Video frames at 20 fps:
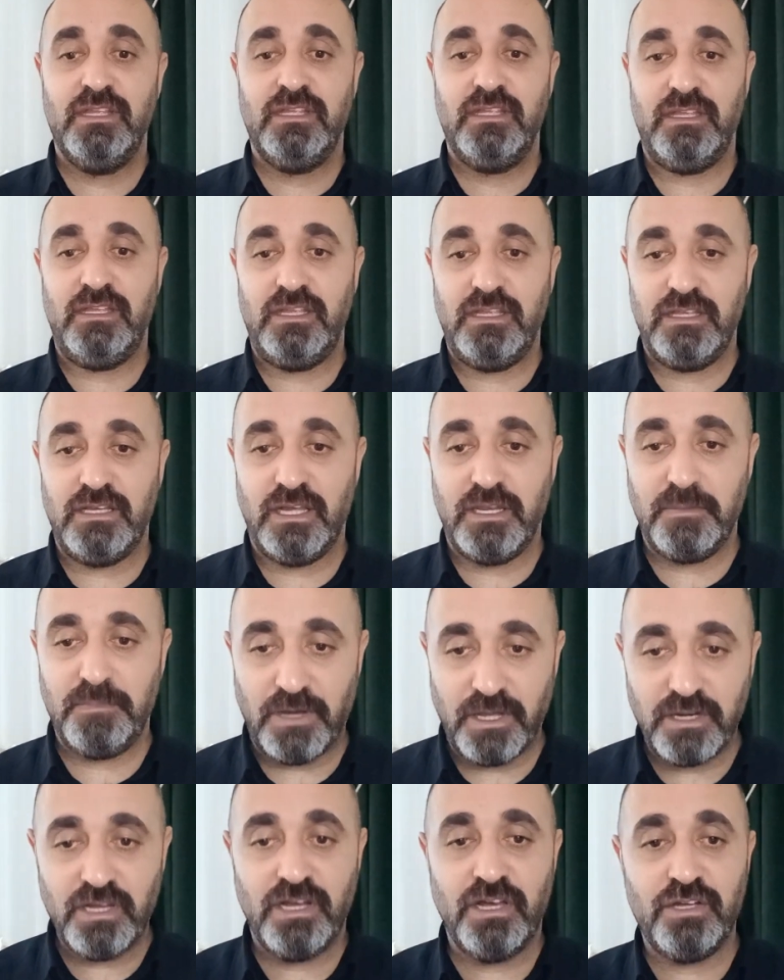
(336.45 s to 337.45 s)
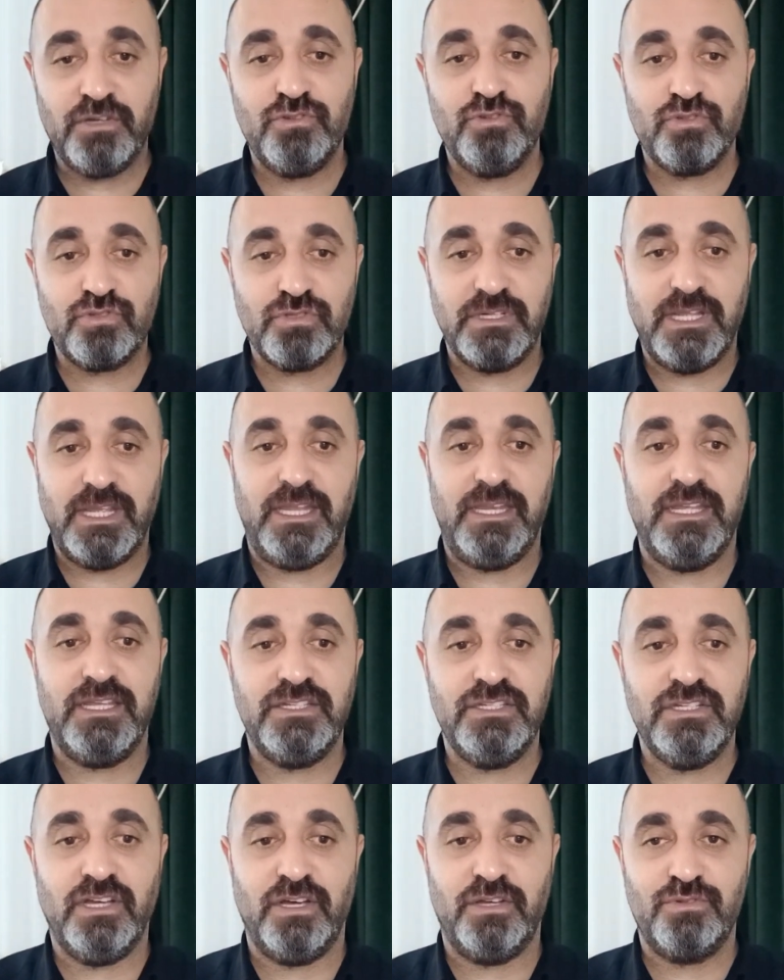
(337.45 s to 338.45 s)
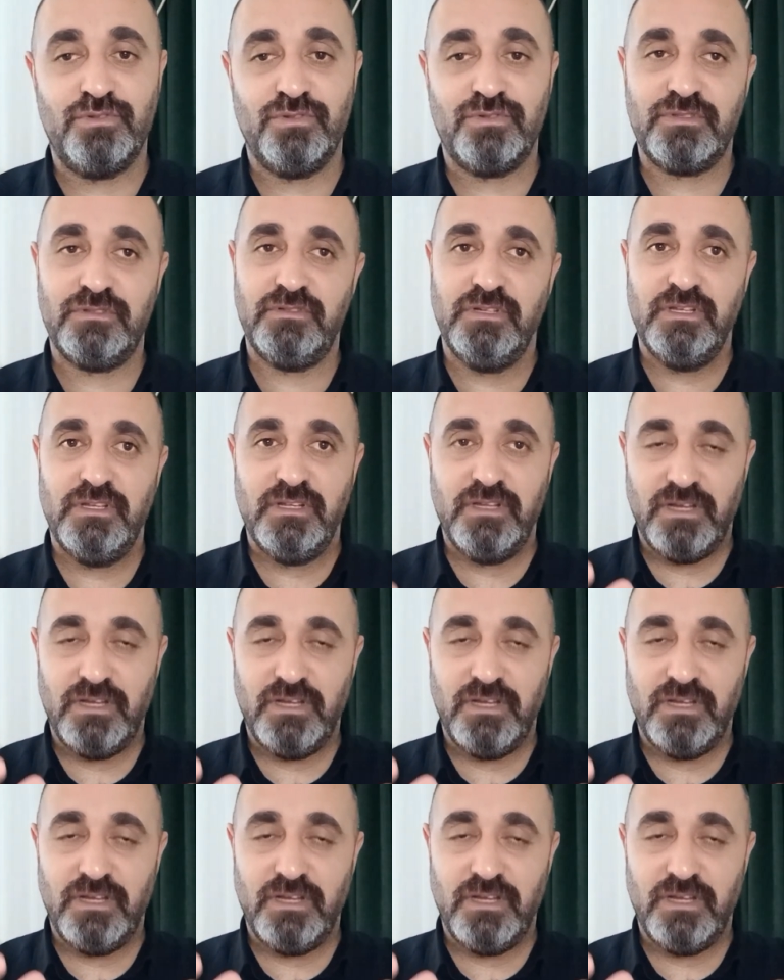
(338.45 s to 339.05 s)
E, yani para harcıyorsun, enerji harcıyorsun.